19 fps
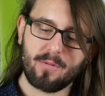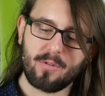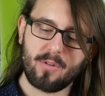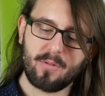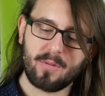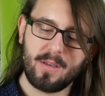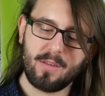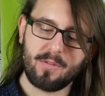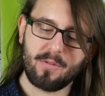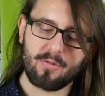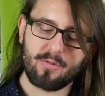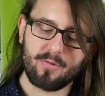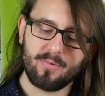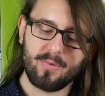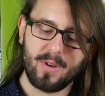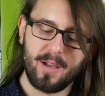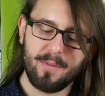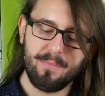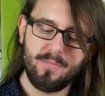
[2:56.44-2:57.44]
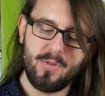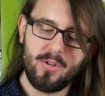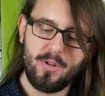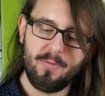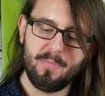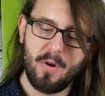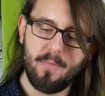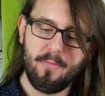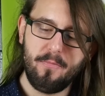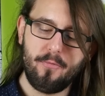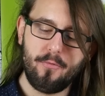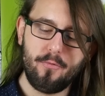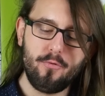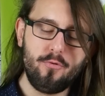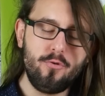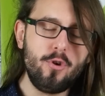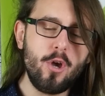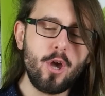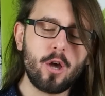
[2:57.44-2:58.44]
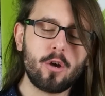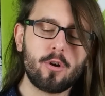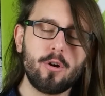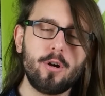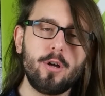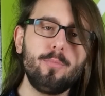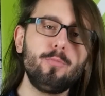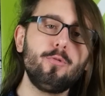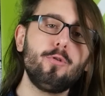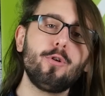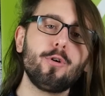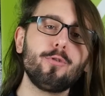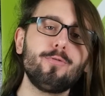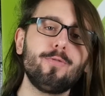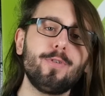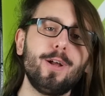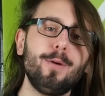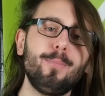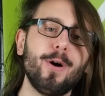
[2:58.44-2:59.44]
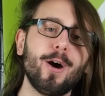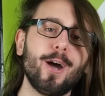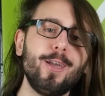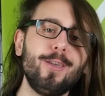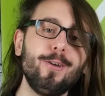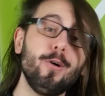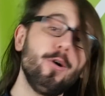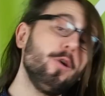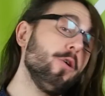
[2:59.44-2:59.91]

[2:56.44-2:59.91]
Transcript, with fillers: On sent qu'ils en sont un minimum fiers quand même de leur nouvel appareil.